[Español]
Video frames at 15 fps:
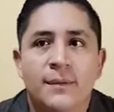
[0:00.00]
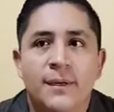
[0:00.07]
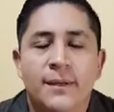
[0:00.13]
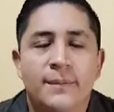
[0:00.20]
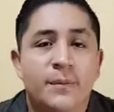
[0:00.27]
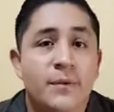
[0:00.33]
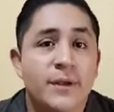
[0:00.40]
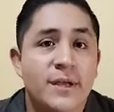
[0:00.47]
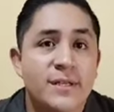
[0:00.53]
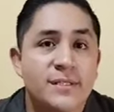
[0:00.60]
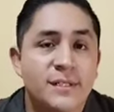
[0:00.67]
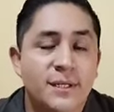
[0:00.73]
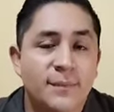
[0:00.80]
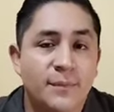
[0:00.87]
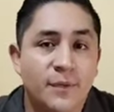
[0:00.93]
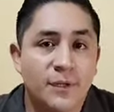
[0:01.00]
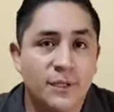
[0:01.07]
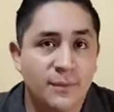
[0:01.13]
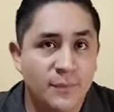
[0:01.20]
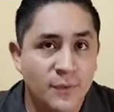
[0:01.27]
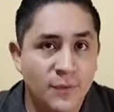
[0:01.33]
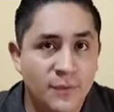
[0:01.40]
Eh, podría decirle por
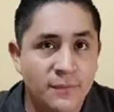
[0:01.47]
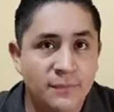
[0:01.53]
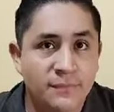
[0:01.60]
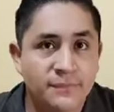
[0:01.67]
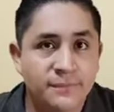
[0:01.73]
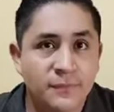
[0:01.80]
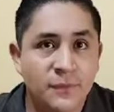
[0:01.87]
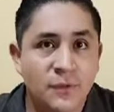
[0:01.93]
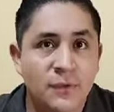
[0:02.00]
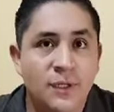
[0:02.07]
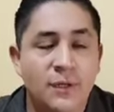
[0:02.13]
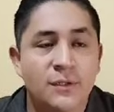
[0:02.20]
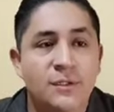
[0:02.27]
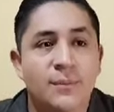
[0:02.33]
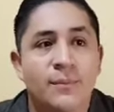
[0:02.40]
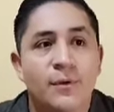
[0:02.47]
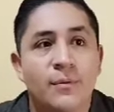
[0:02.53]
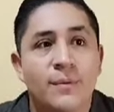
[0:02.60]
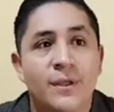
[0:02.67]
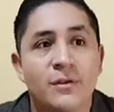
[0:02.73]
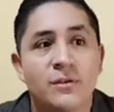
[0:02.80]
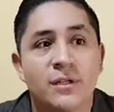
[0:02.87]
temor, otra cosa
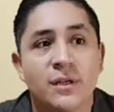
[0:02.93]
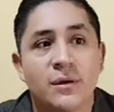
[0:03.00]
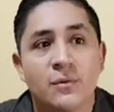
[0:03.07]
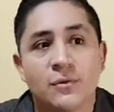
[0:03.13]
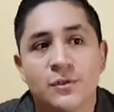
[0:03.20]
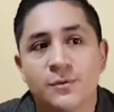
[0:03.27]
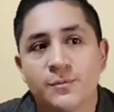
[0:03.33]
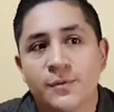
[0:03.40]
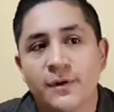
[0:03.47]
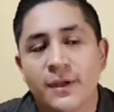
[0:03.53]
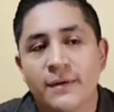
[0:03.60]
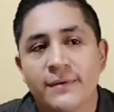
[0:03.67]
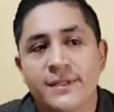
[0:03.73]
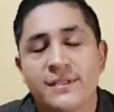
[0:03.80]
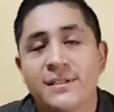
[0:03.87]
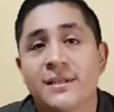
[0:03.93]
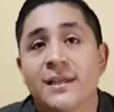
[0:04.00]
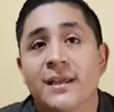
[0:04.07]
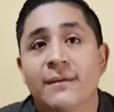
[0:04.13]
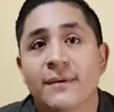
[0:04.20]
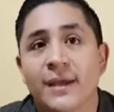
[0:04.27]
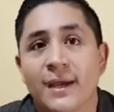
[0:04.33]
por medios de recursos, porque a veces
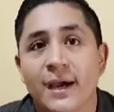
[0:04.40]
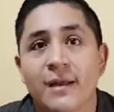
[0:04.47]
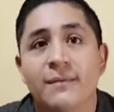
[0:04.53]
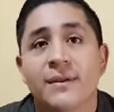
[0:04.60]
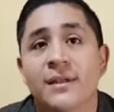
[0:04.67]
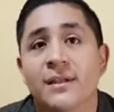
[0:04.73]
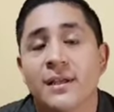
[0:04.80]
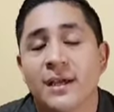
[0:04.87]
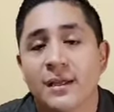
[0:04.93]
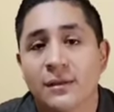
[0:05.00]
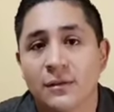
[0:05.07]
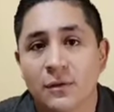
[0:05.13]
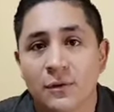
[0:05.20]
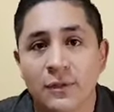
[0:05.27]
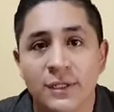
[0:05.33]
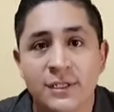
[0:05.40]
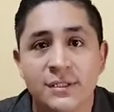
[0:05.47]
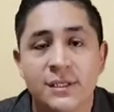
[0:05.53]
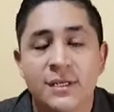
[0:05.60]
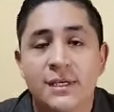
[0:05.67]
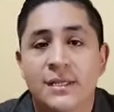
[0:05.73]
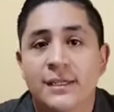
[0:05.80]
tienen que viajar, vienen de
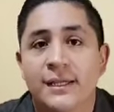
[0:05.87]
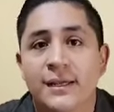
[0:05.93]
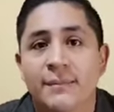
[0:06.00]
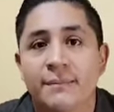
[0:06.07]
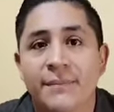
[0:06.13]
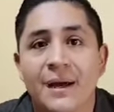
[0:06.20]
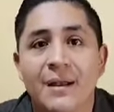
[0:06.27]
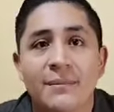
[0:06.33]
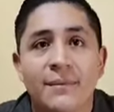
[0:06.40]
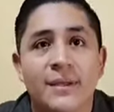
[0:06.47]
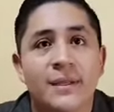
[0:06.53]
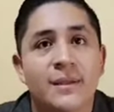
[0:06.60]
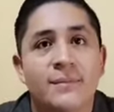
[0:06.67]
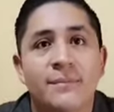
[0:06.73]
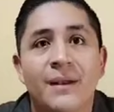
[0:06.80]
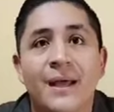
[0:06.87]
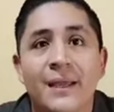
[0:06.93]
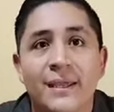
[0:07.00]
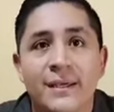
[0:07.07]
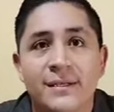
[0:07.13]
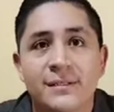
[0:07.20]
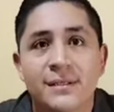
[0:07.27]
cantones, del empalme, de
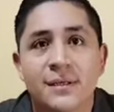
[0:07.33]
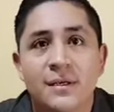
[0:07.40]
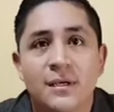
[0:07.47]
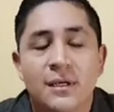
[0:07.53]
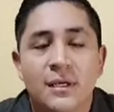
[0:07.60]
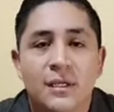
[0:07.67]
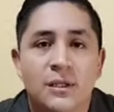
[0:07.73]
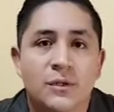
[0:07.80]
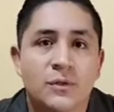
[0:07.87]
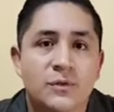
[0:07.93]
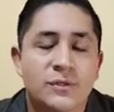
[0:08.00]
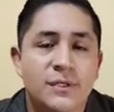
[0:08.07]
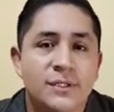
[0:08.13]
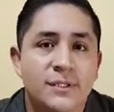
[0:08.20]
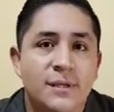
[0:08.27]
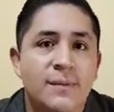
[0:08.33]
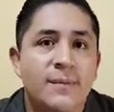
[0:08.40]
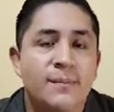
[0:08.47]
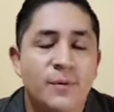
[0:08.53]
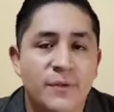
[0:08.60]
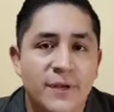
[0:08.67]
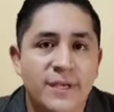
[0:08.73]
playas, entonces
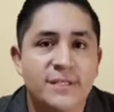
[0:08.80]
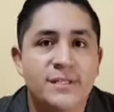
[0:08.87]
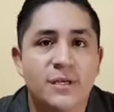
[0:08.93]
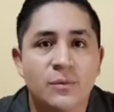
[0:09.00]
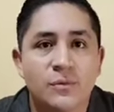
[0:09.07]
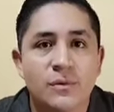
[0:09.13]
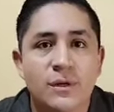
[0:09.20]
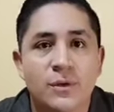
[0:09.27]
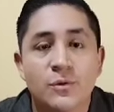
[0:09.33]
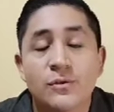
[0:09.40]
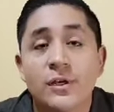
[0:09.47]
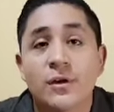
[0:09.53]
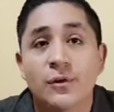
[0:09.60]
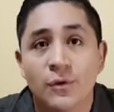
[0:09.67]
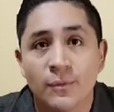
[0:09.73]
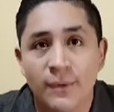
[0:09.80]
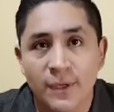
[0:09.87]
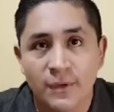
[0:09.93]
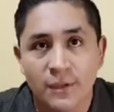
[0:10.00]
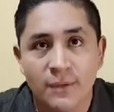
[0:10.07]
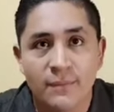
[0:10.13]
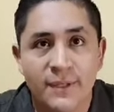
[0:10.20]
también podría ser un recurso
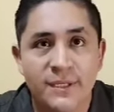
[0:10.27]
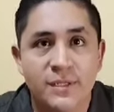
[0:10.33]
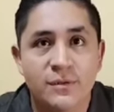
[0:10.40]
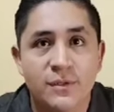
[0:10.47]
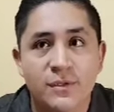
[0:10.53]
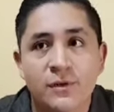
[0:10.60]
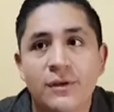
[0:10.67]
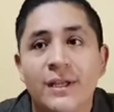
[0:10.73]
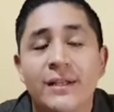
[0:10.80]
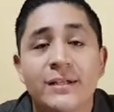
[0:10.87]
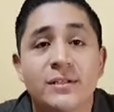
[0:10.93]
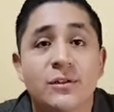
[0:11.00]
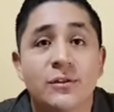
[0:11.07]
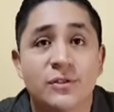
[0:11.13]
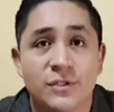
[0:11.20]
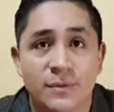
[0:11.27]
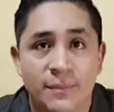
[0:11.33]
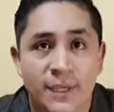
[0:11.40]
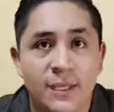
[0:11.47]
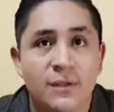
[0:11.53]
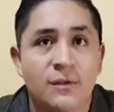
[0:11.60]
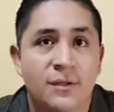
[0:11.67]
económico también esa situación y el
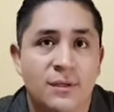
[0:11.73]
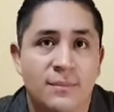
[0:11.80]
desconocimiento